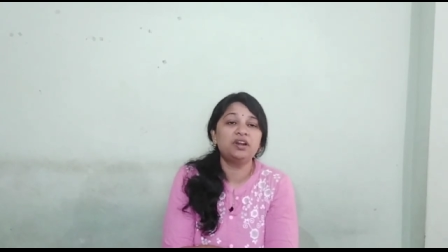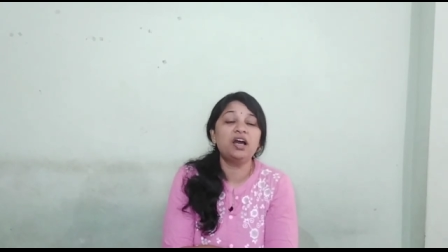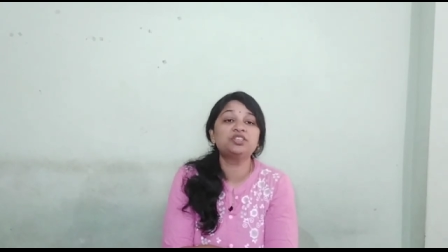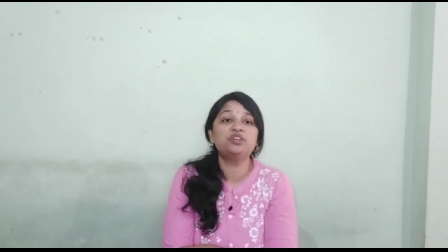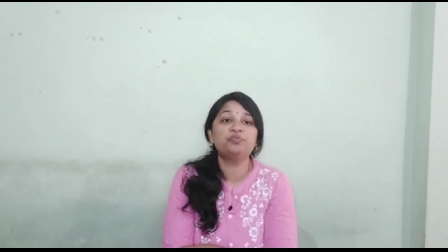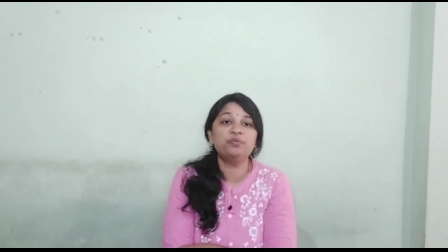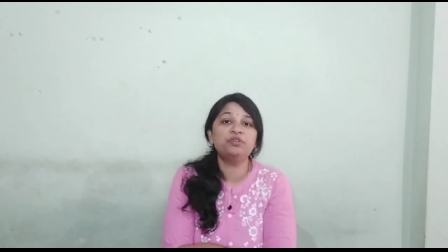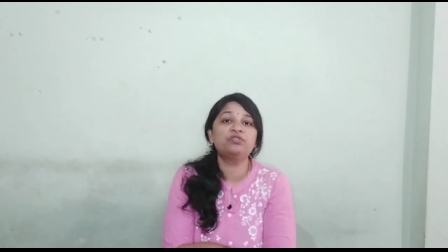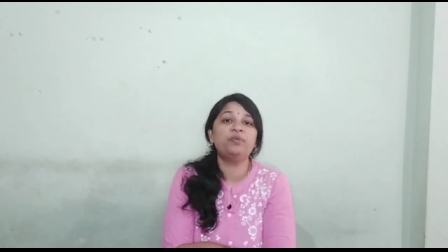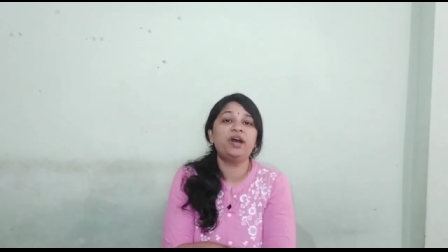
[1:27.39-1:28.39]
రాష్ట్ర
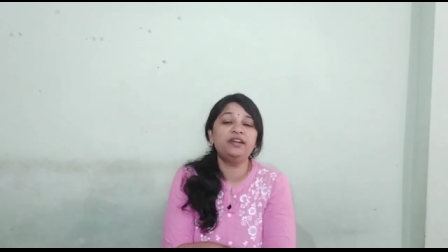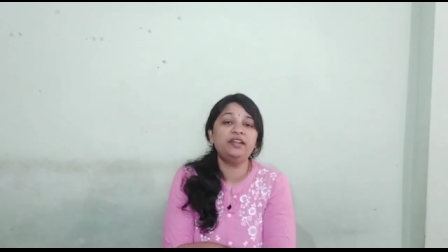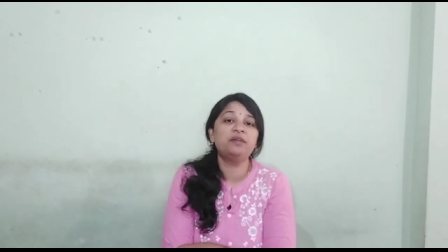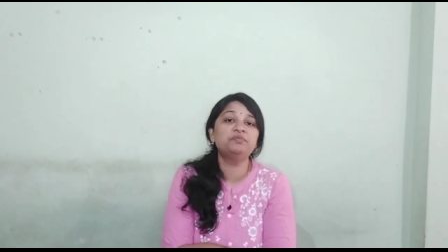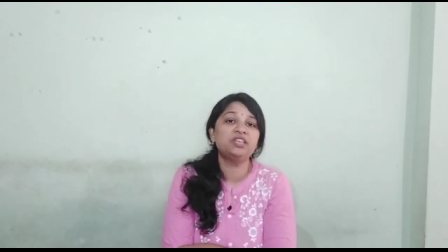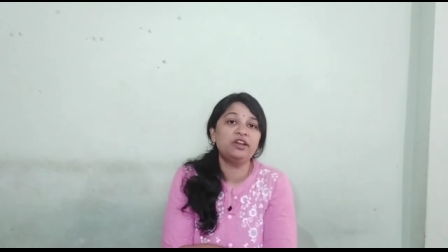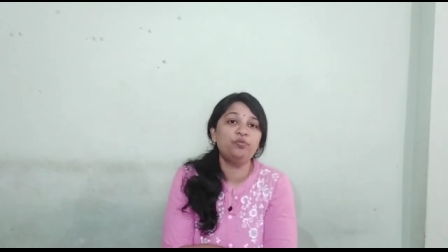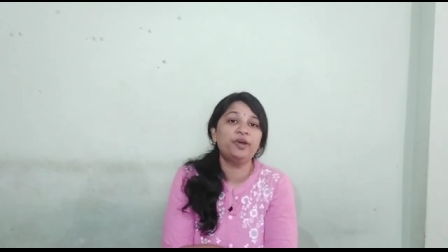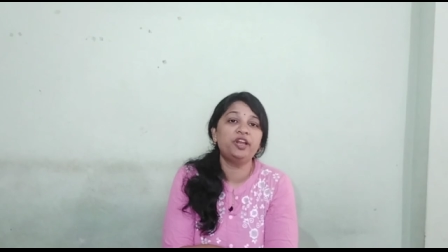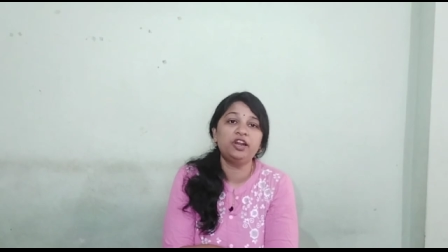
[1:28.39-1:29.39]
ప్రభుత్వం అన్ని
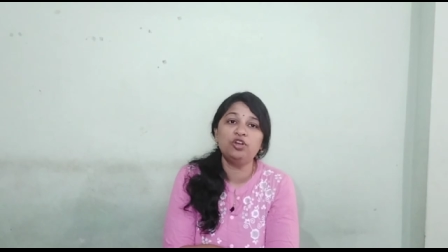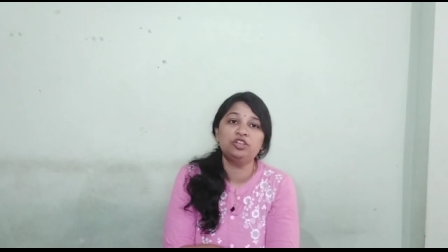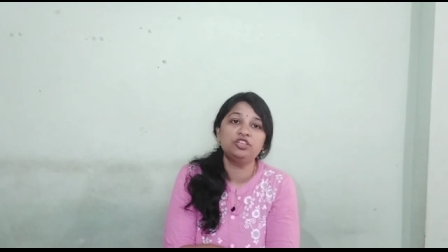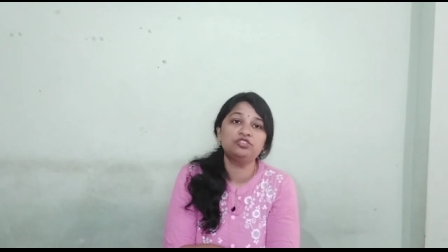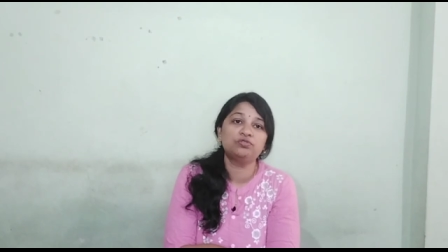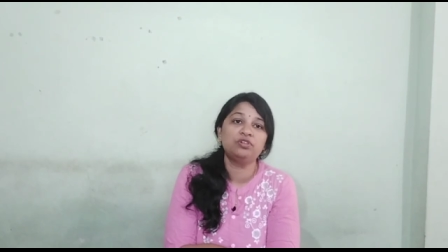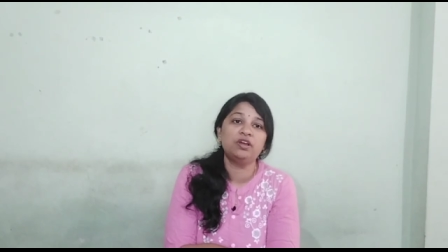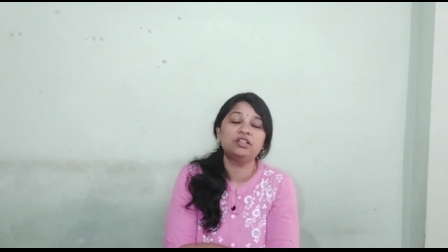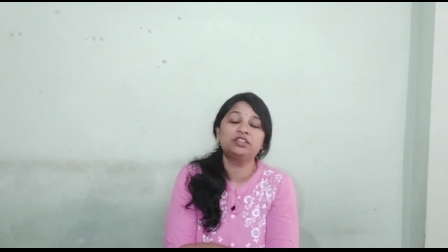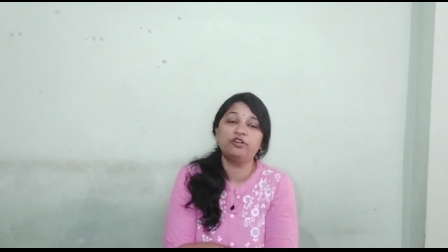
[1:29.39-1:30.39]
అంశాలను పరిగణలోకి తీసుకున్న
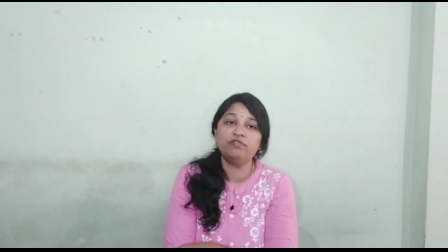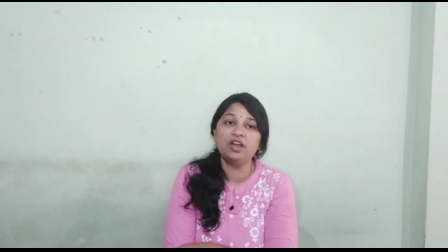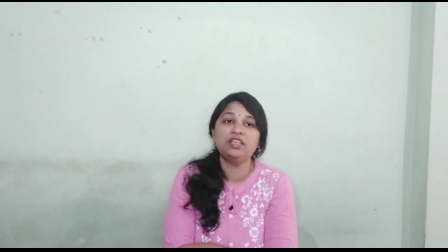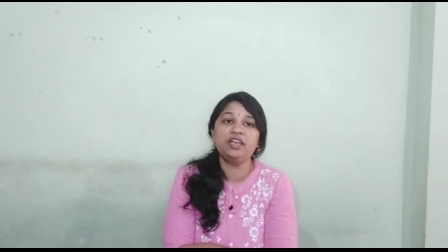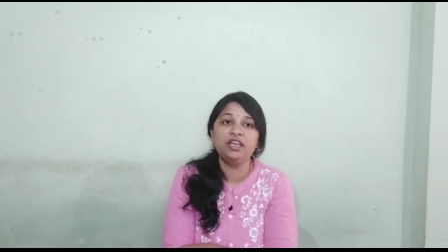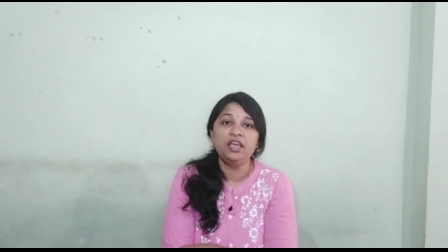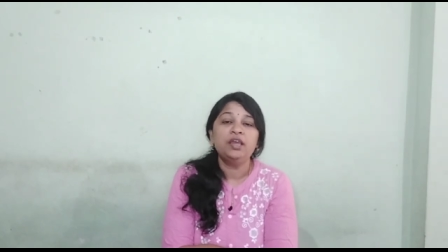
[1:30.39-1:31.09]
తరువాతే